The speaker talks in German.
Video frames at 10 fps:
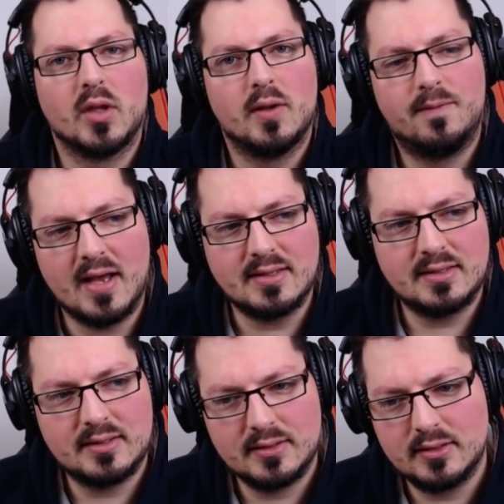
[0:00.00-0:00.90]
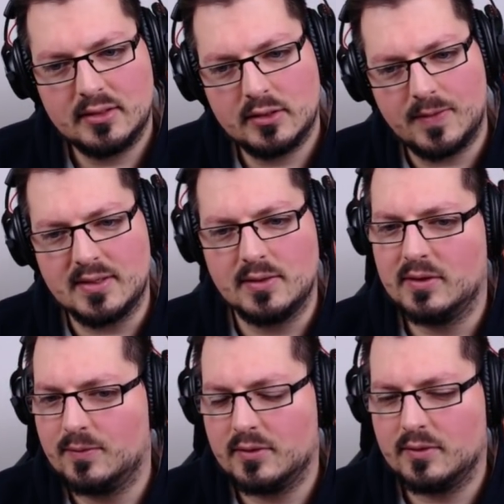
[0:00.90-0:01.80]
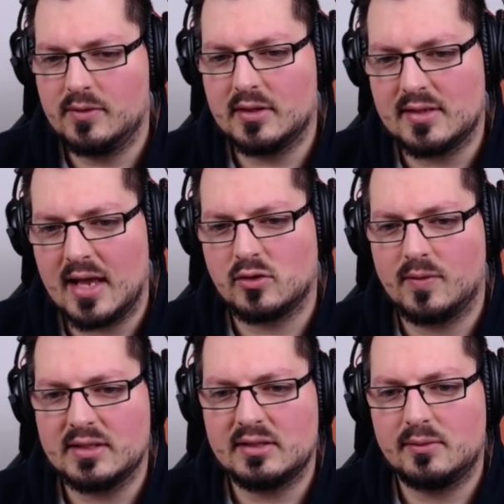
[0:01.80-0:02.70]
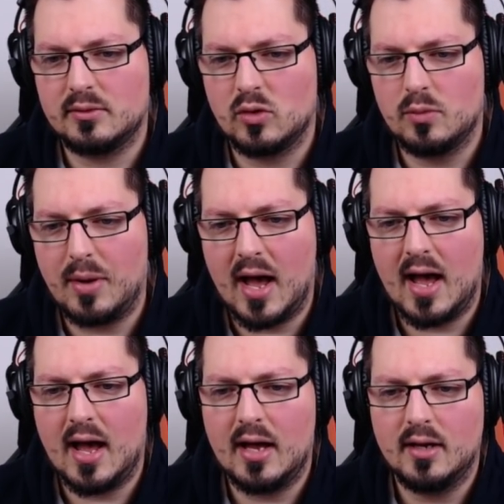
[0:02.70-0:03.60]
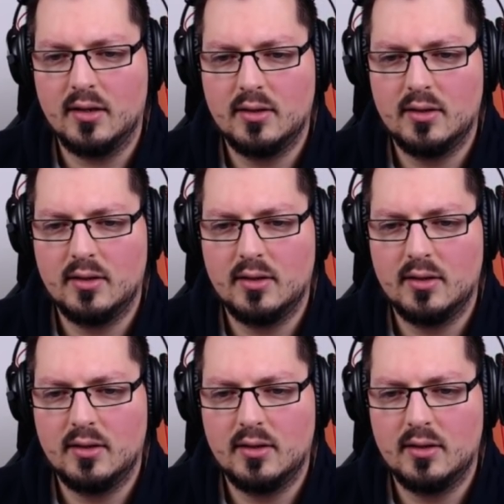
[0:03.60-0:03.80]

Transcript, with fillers: Was, ich weiß nicht, wie, wie, wie ich das sagen soll, was so ein paar